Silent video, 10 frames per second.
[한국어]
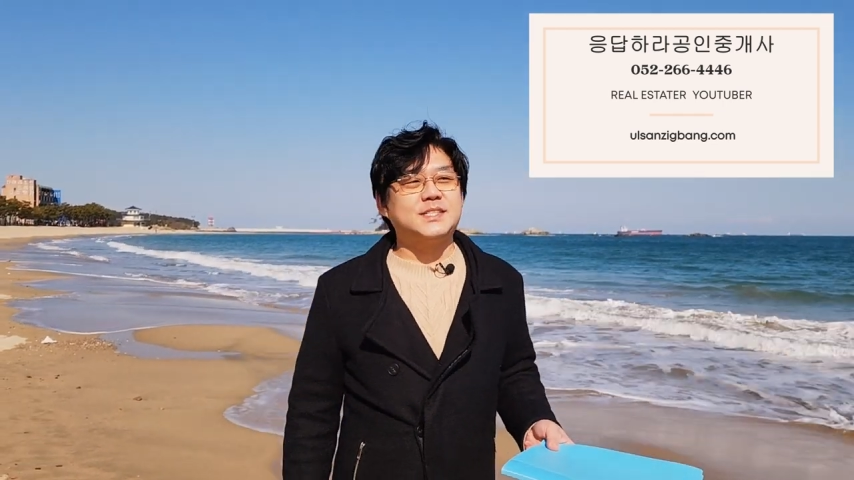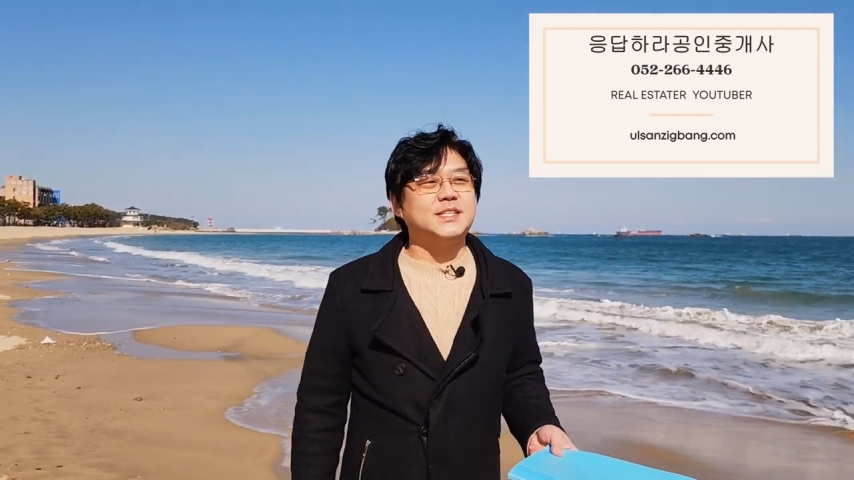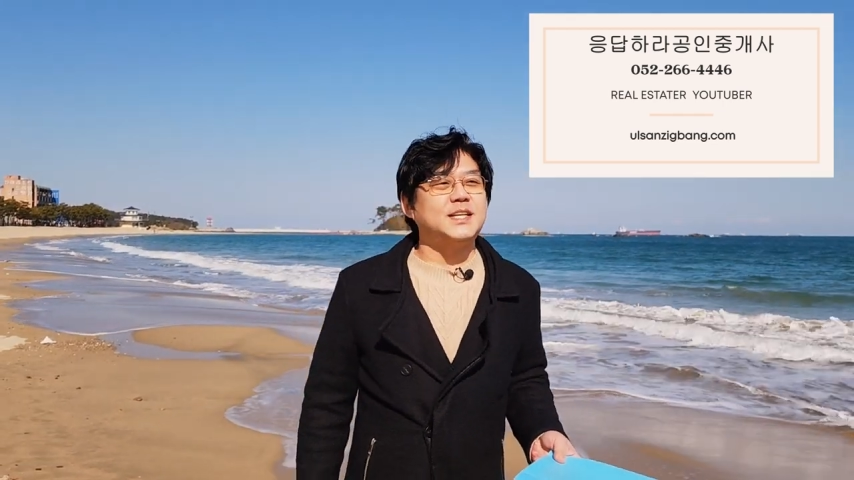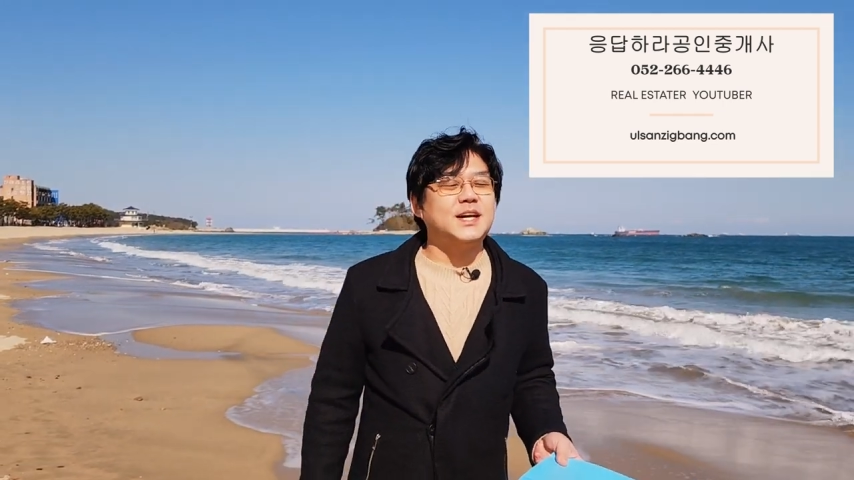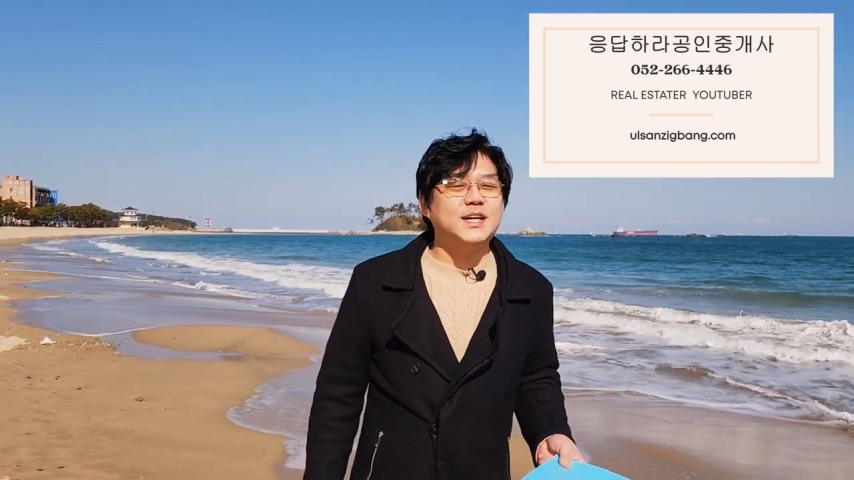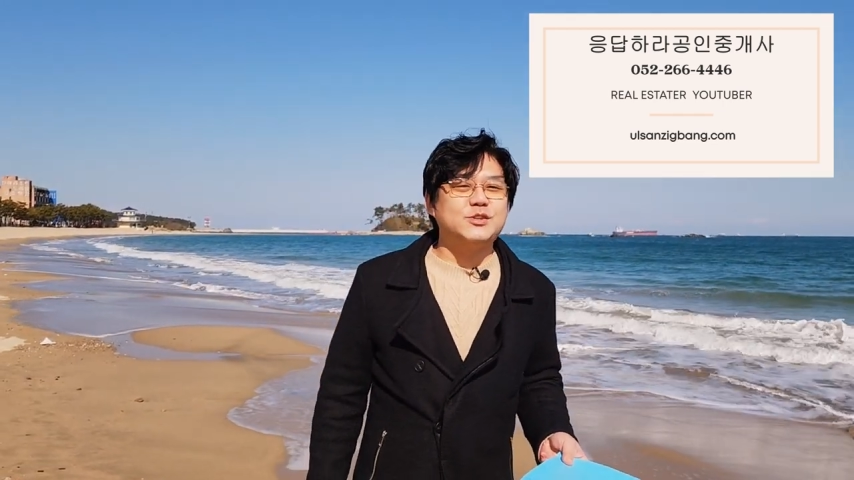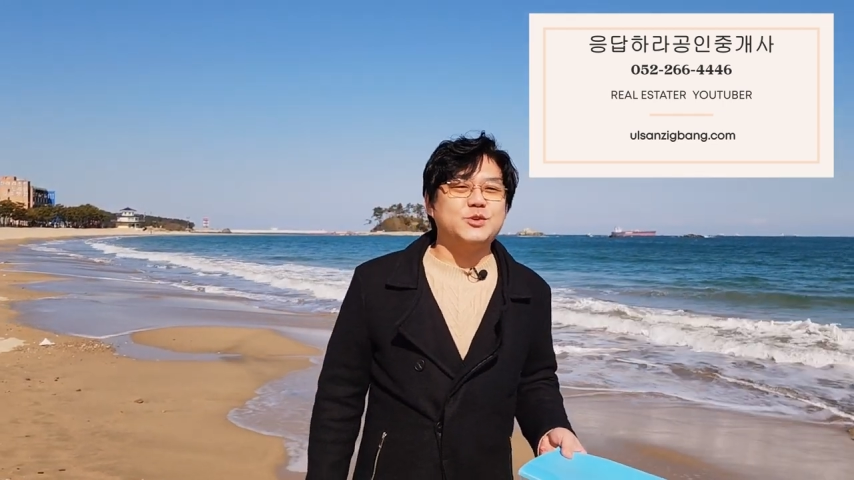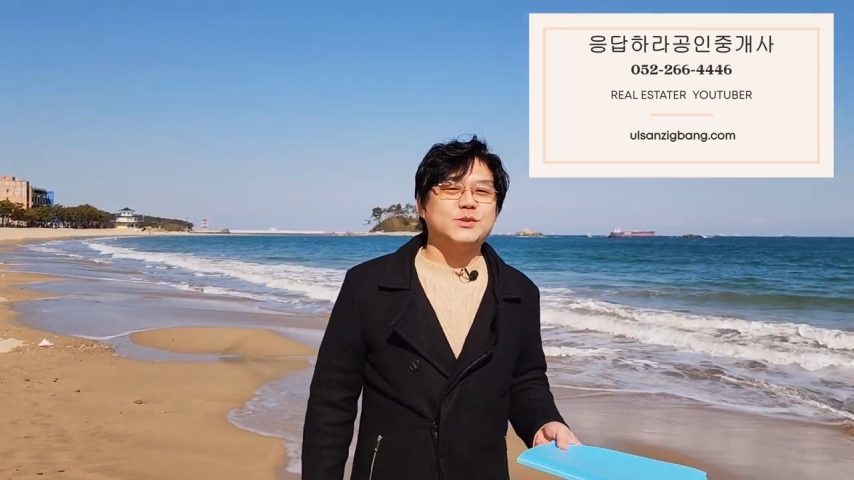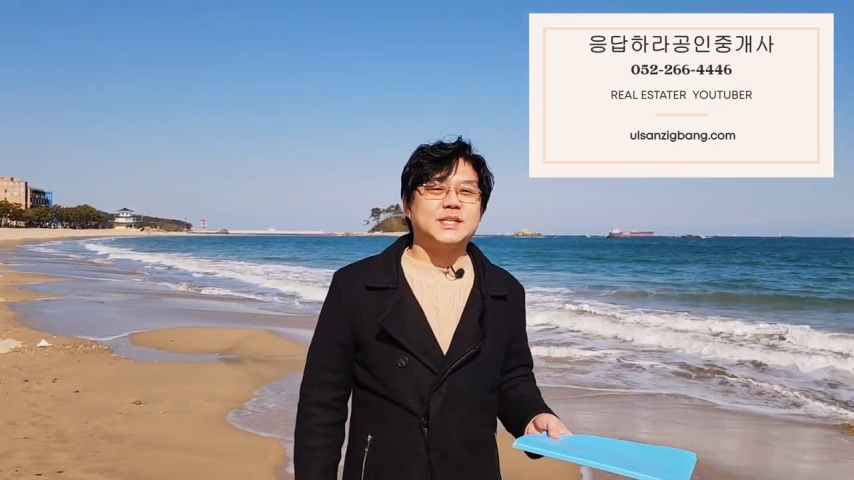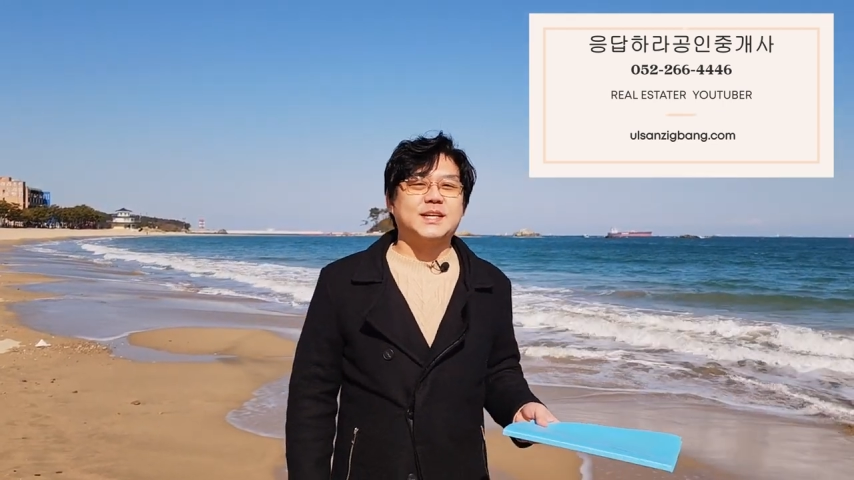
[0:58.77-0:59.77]
진화
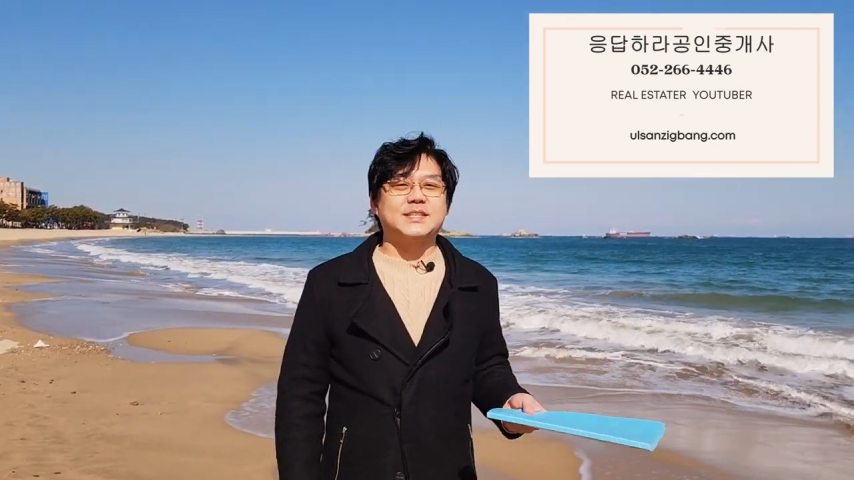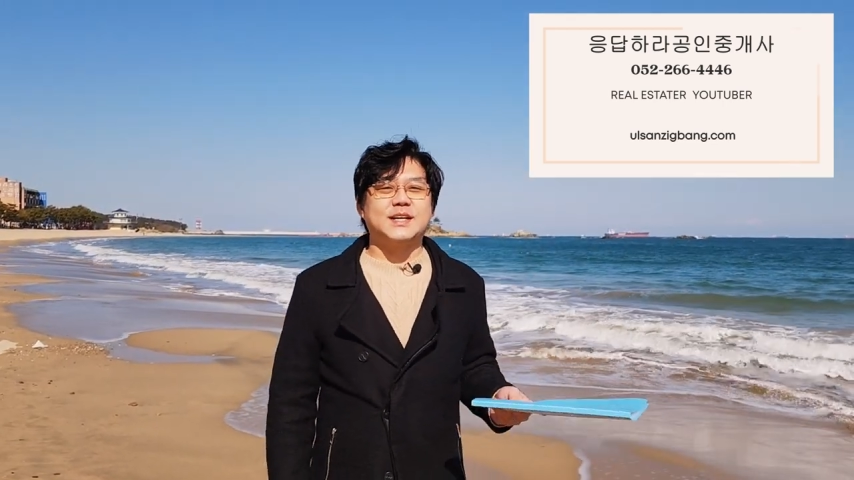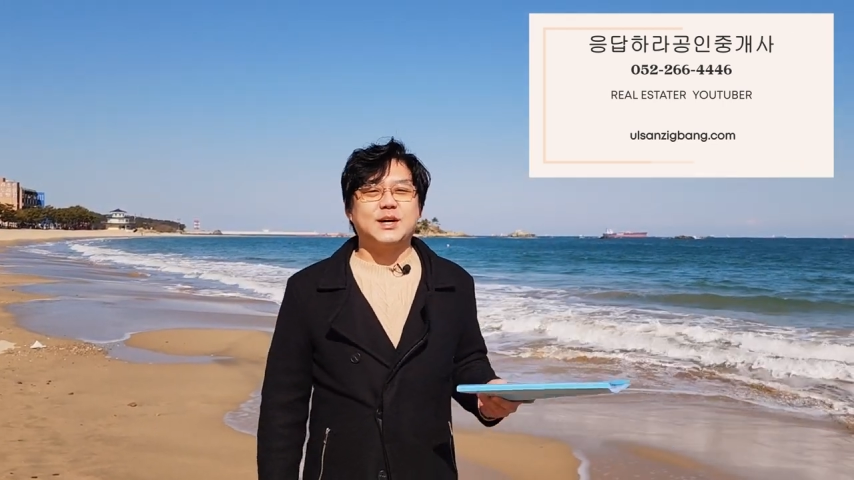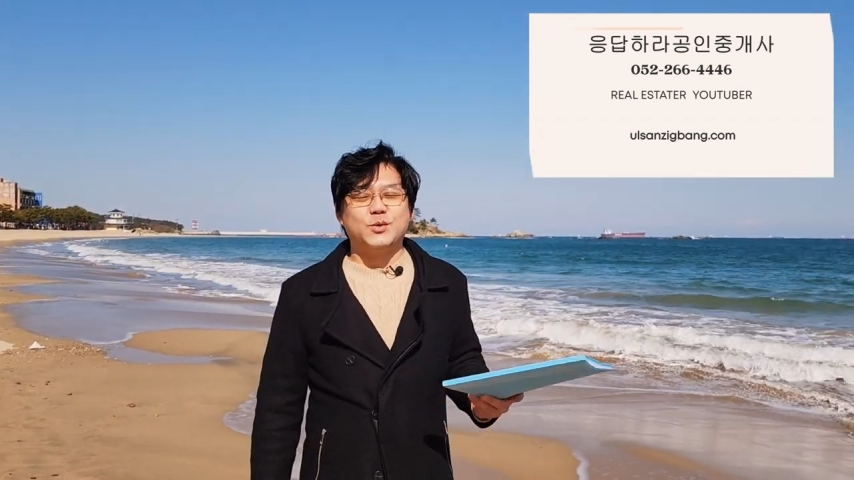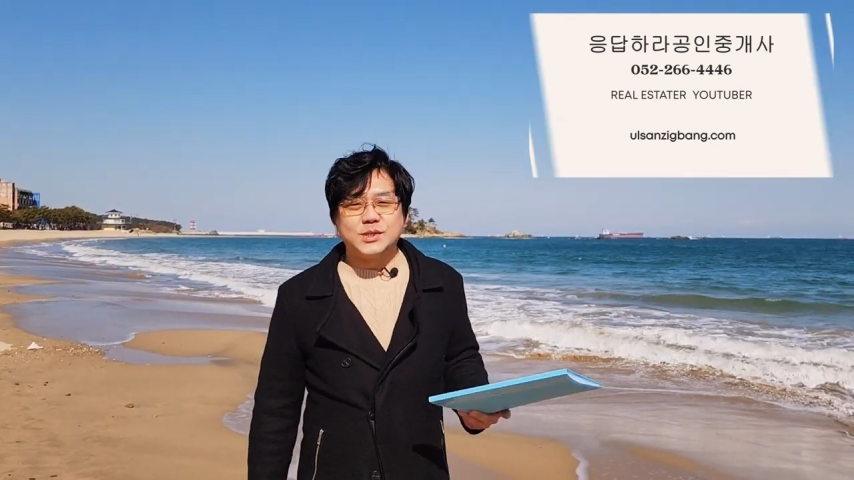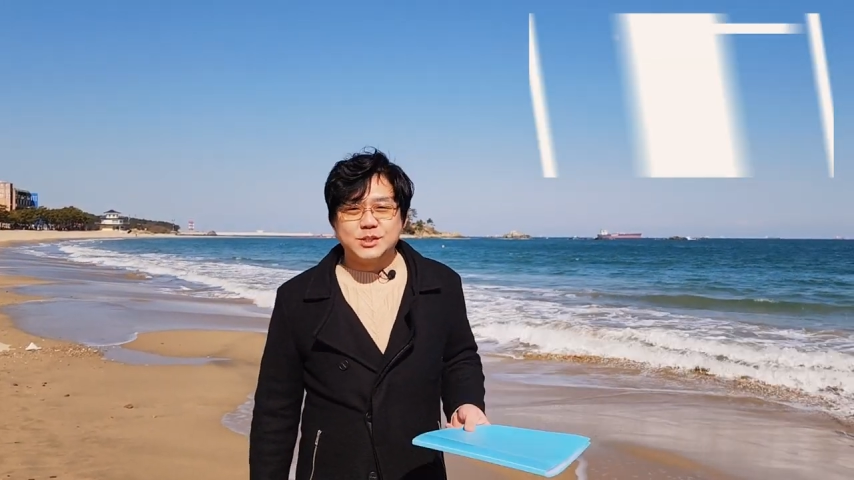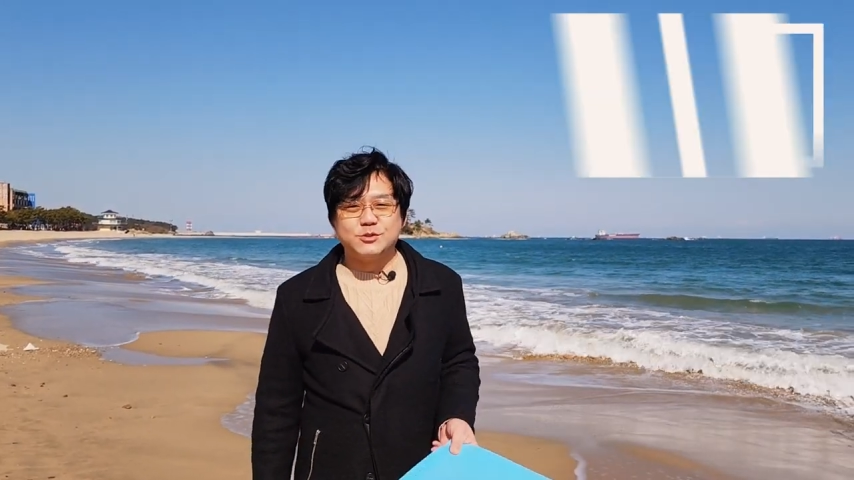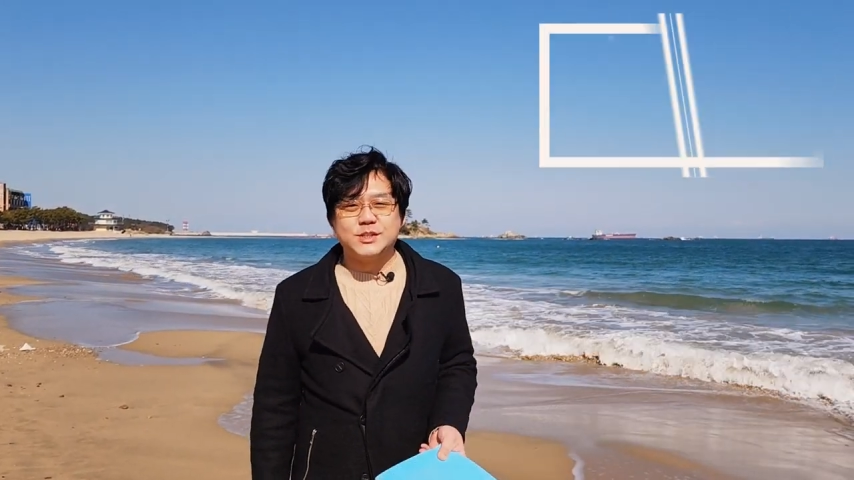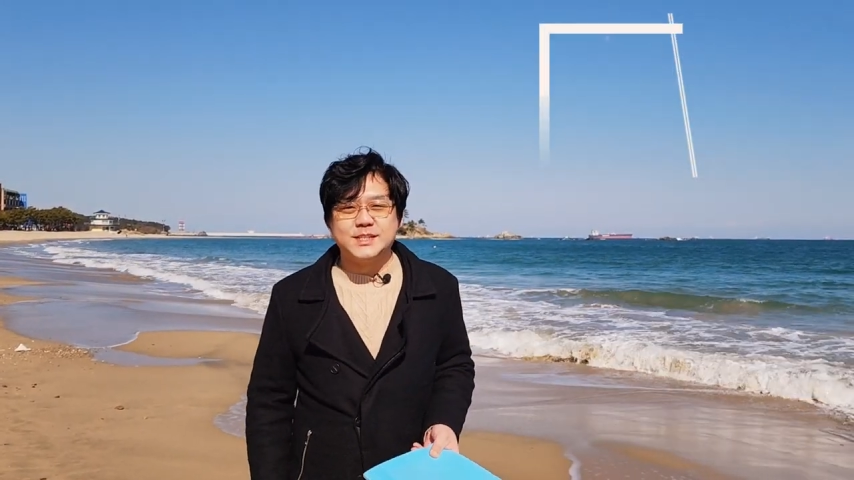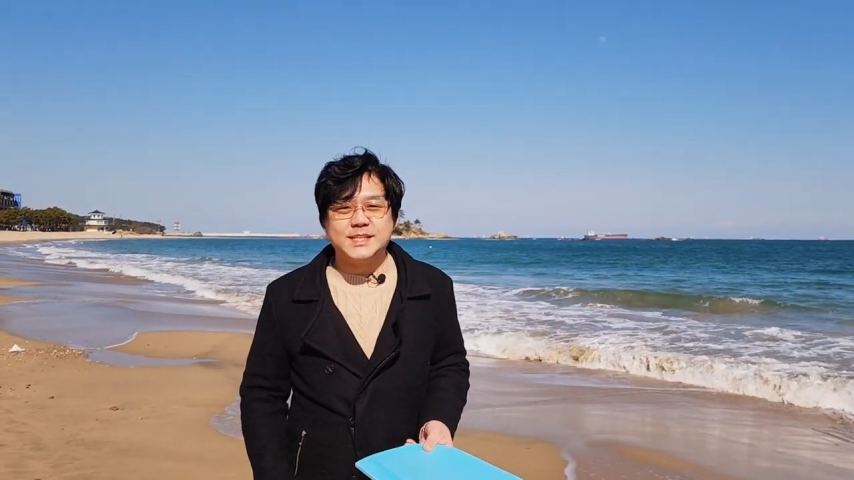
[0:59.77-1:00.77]
해수욕장에 제가 온 이유는